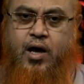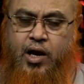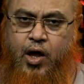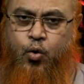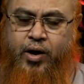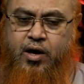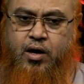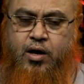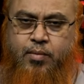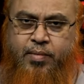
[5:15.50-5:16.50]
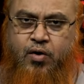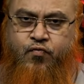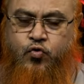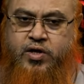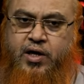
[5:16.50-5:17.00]
লৌহে
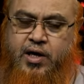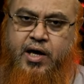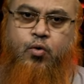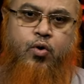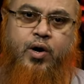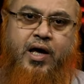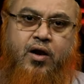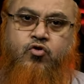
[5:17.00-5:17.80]
মাহফুজে এগুলোকে আল্লাহ